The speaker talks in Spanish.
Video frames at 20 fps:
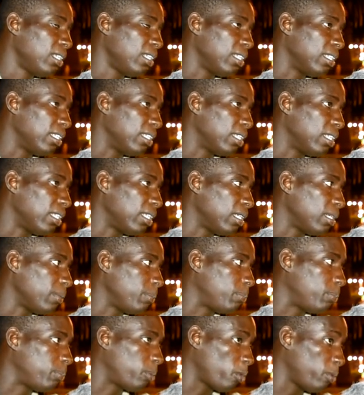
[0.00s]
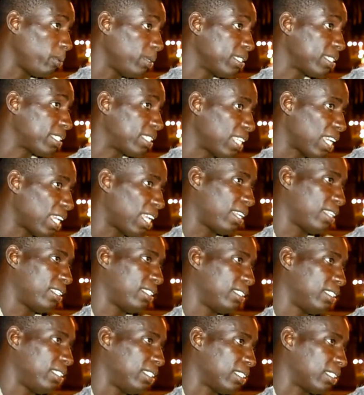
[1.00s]
eh, provincial,
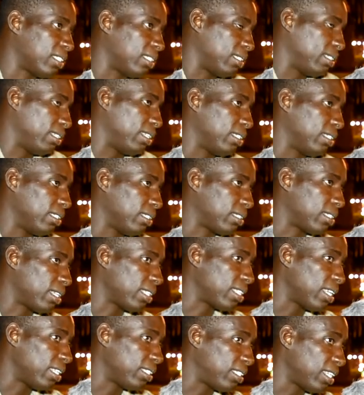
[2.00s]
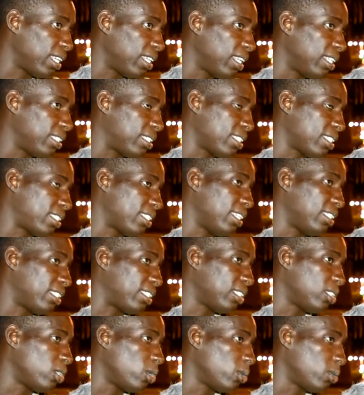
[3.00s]
¿en qué se entiende este
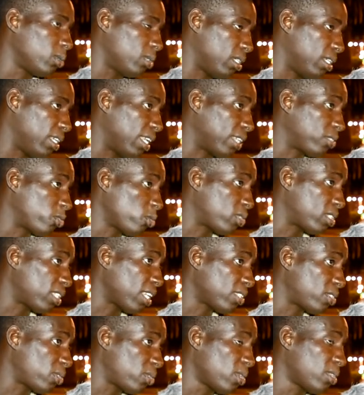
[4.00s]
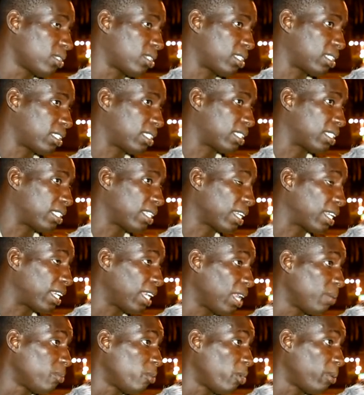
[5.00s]
sentido? La asociación se
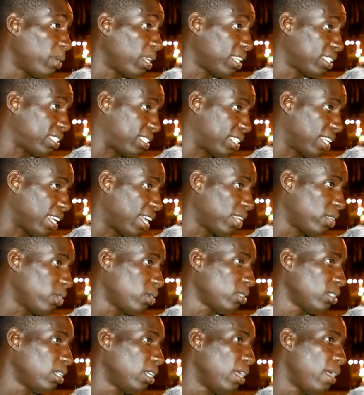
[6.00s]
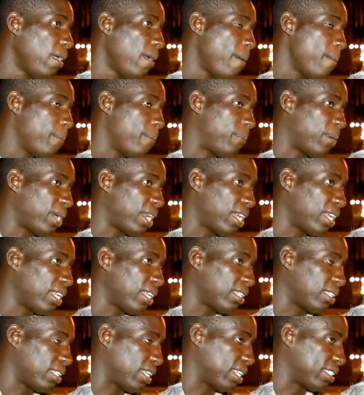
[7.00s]
quiere mover este año para
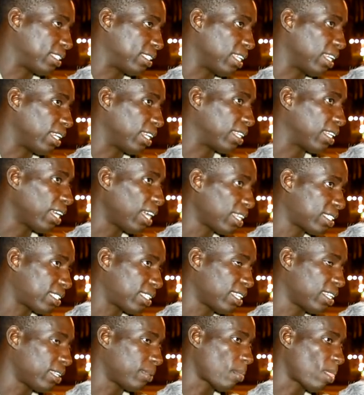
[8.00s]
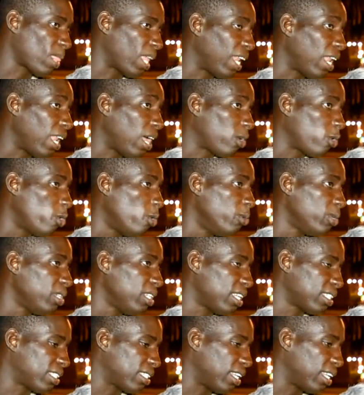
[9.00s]
eh, acercarse a la
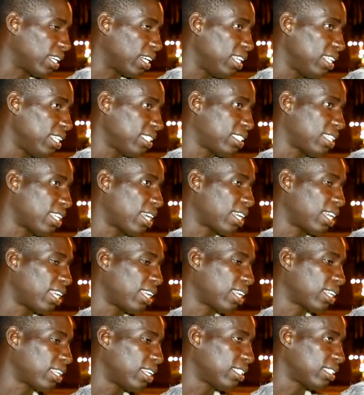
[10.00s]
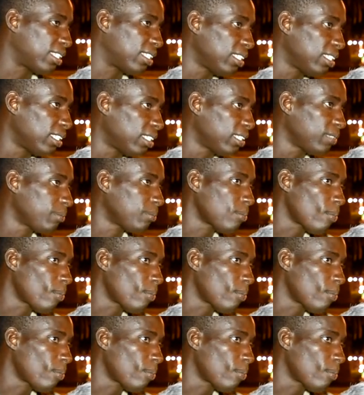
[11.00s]
comunidad senegalesa acá en Argentina,